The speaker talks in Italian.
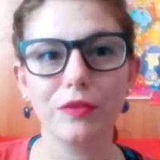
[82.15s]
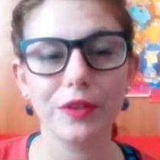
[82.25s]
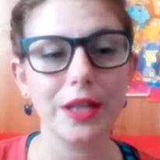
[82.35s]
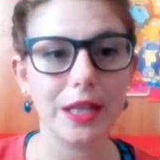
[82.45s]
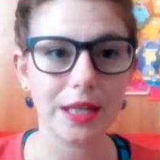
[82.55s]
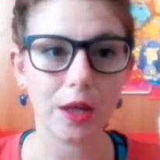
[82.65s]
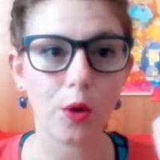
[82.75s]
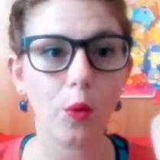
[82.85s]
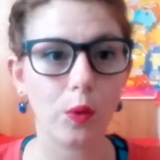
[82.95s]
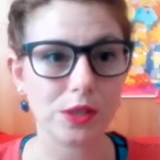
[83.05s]
vi
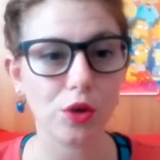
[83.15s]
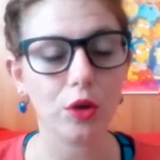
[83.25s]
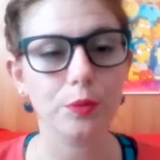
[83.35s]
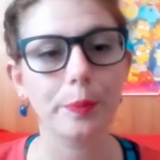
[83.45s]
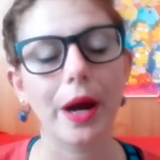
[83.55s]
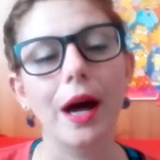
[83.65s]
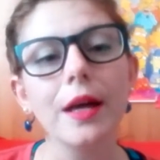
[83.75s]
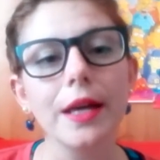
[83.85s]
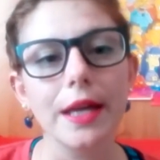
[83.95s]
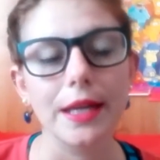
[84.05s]
linkerò qua sopra
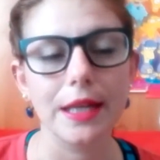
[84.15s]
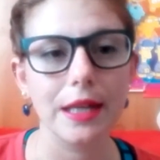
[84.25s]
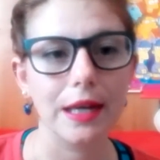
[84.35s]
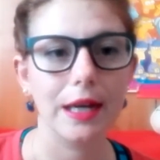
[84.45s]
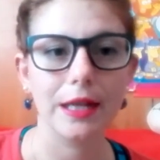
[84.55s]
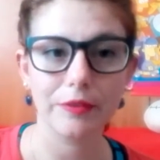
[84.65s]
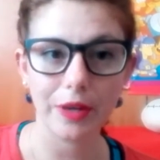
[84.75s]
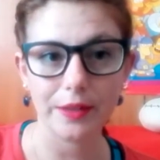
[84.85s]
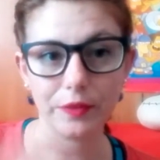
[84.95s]
il, i vari